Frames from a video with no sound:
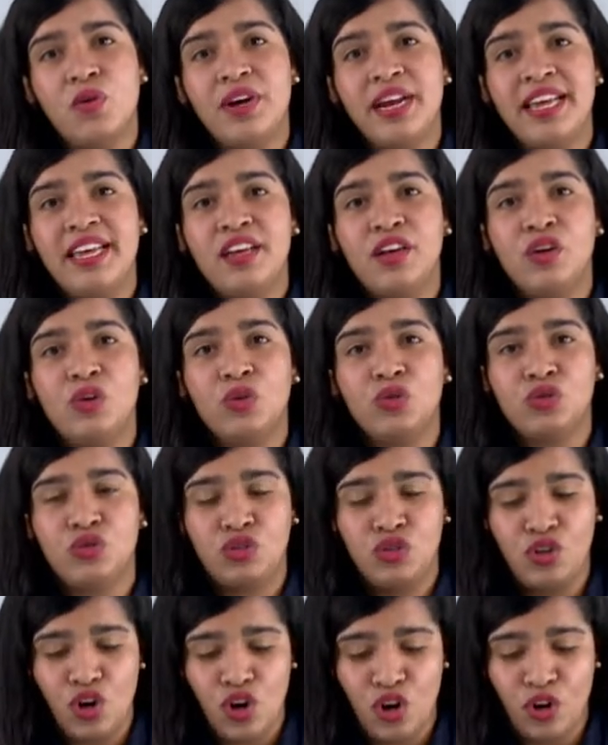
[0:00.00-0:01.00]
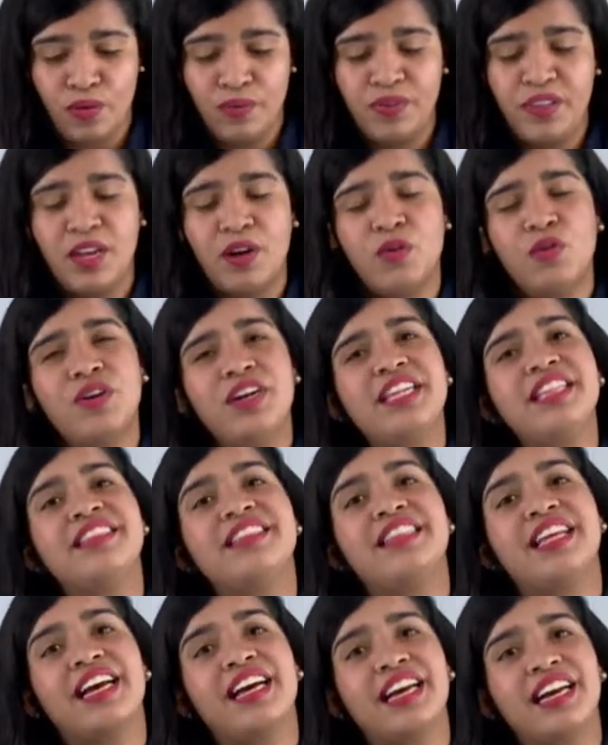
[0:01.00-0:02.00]
inclusión, en una
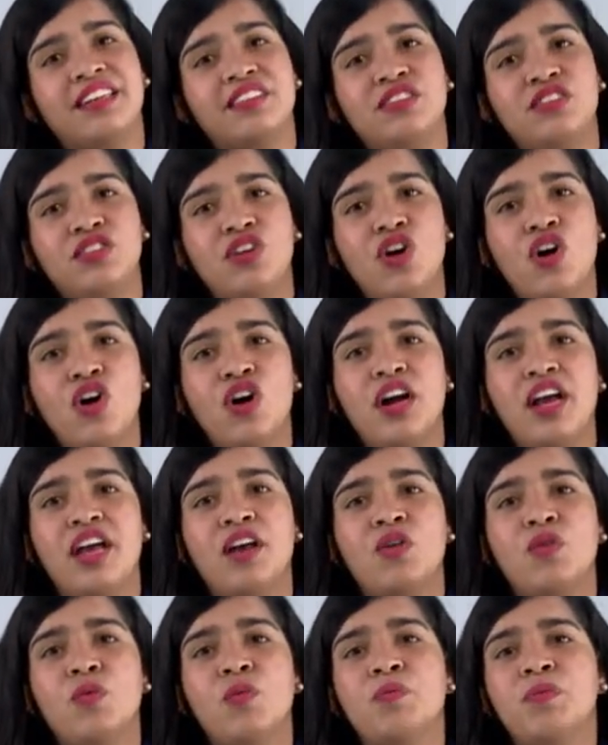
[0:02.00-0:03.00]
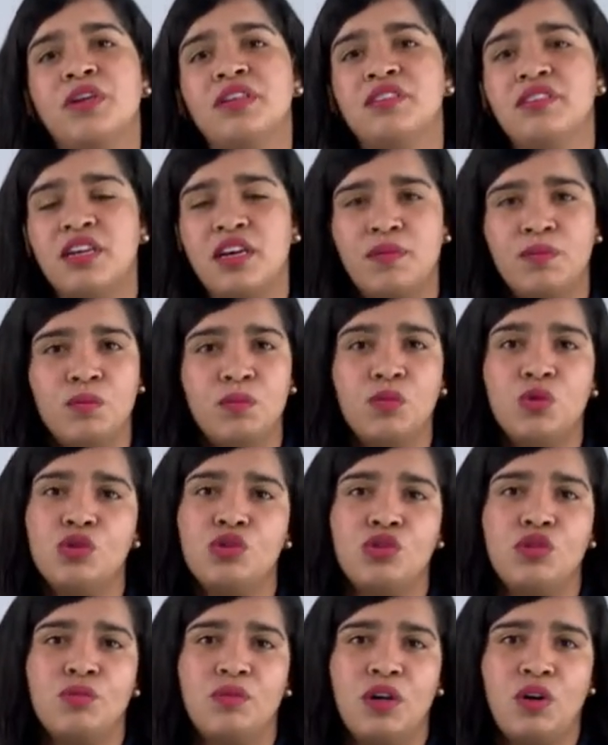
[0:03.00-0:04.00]
integración, en un pensar
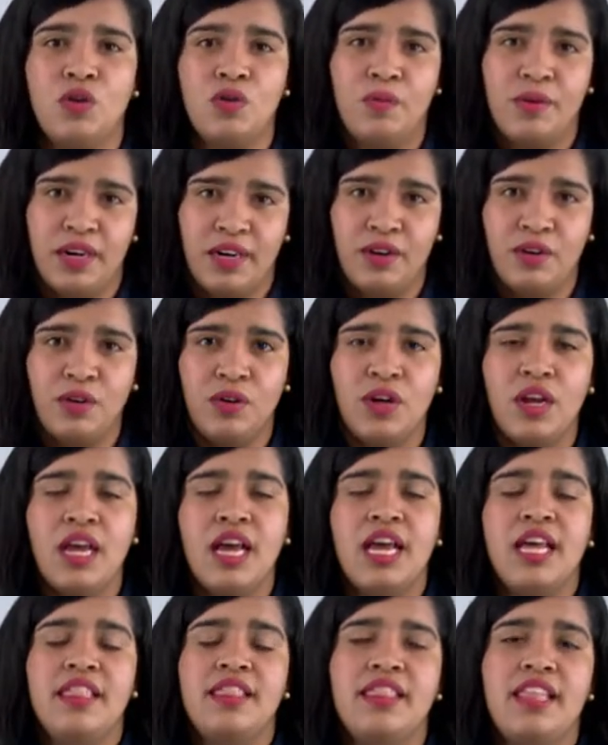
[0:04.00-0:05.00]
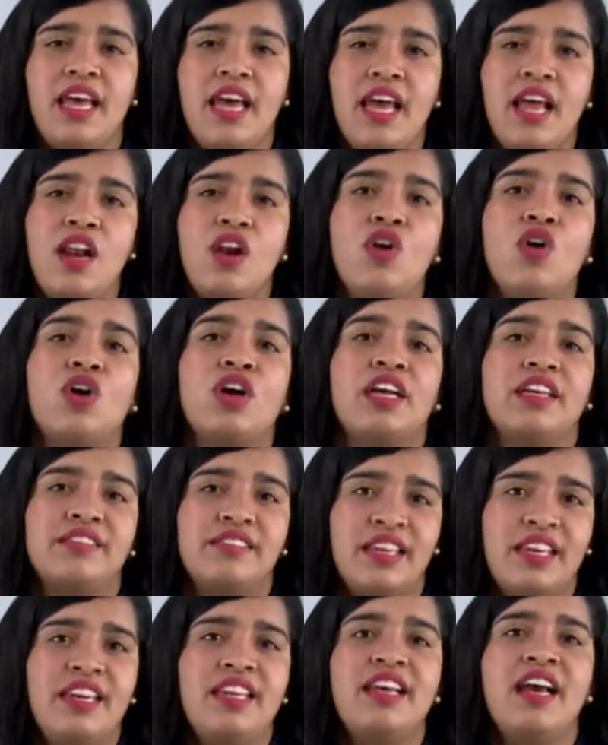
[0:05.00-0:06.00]
mucho más humano de lo que
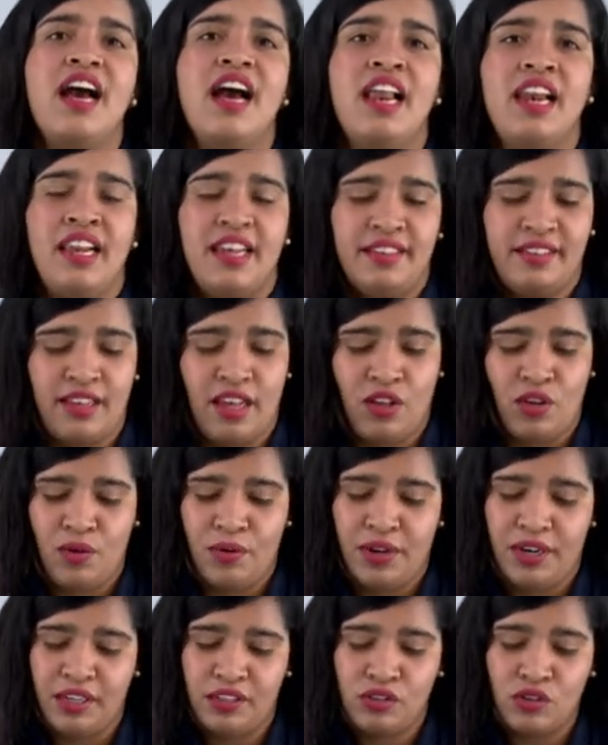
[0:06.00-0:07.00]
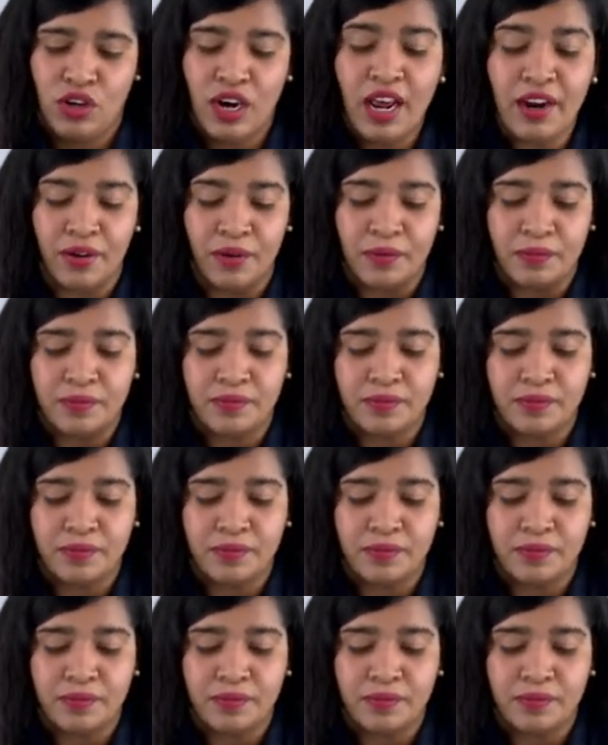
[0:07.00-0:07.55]
sería el Estado venezolano.